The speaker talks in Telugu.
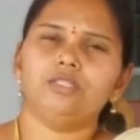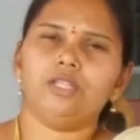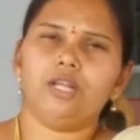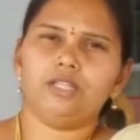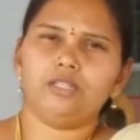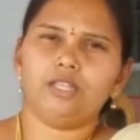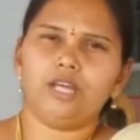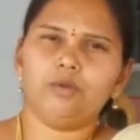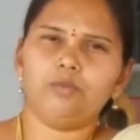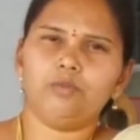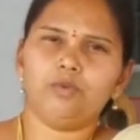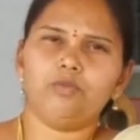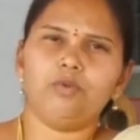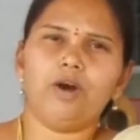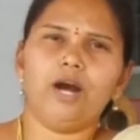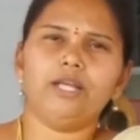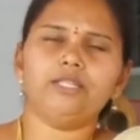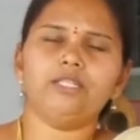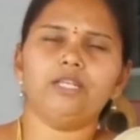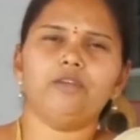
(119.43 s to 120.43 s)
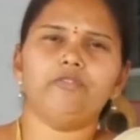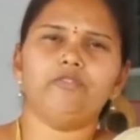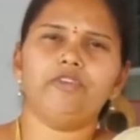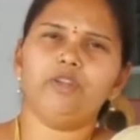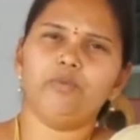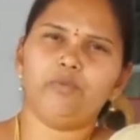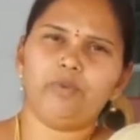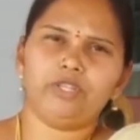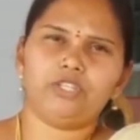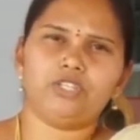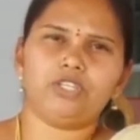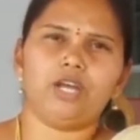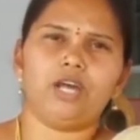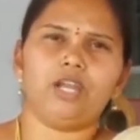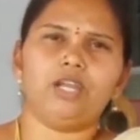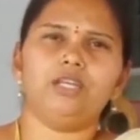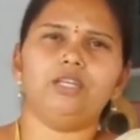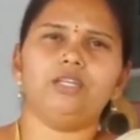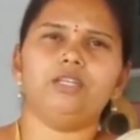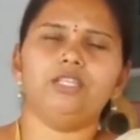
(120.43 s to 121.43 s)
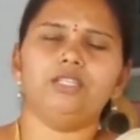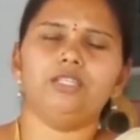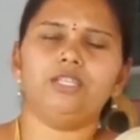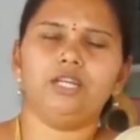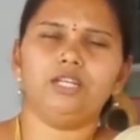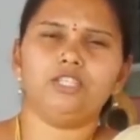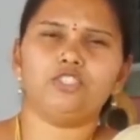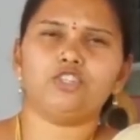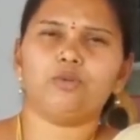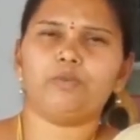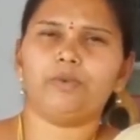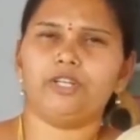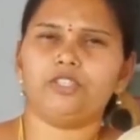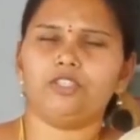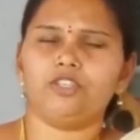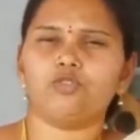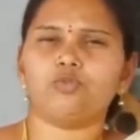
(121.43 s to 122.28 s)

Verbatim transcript: తన తరపు వాదన వినిపించాలి ఇద్దరు ఇష్టపడి